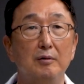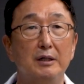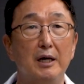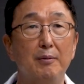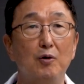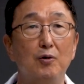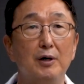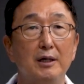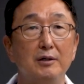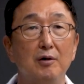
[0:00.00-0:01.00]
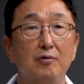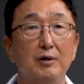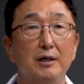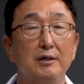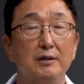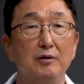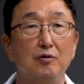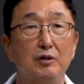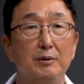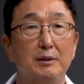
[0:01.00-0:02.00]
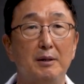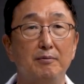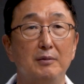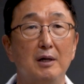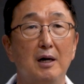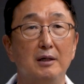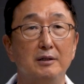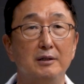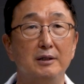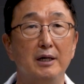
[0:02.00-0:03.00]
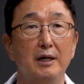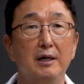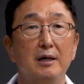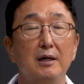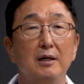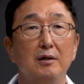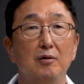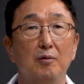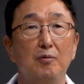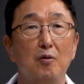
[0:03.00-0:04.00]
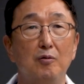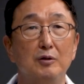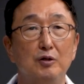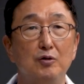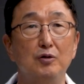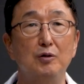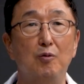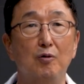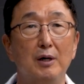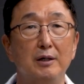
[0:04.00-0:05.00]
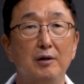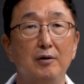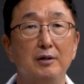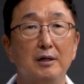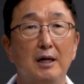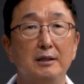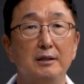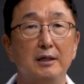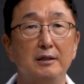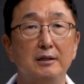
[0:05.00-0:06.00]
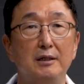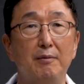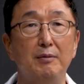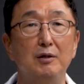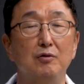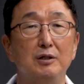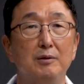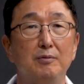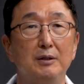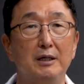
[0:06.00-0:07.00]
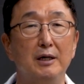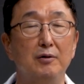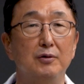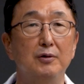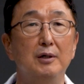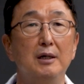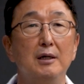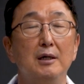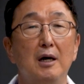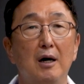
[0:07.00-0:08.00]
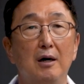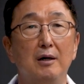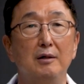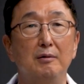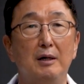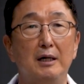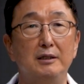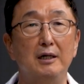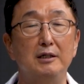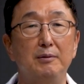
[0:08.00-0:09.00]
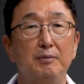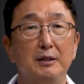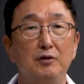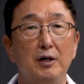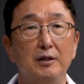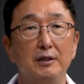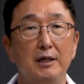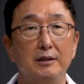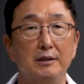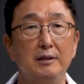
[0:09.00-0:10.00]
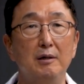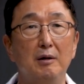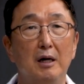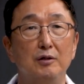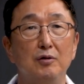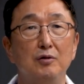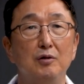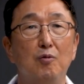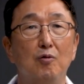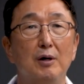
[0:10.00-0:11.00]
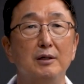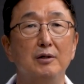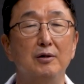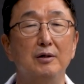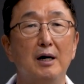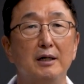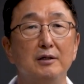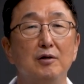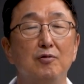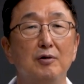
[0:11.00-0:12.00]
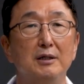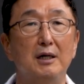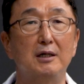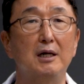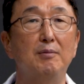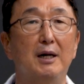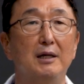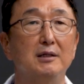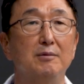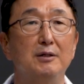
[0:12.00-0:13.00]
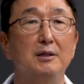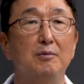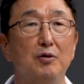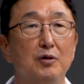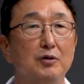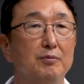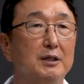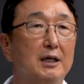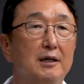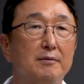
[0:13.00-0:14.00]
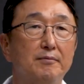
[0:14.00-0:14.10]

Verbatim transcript: 개복을 한 경우에는 63 증례, 또 순수 복강 경호를 한 예는 362회로 아, 아시다시피 최근에는 아, 순수 복강경 하는 경우가 상당히 많았음을 보여줍니다.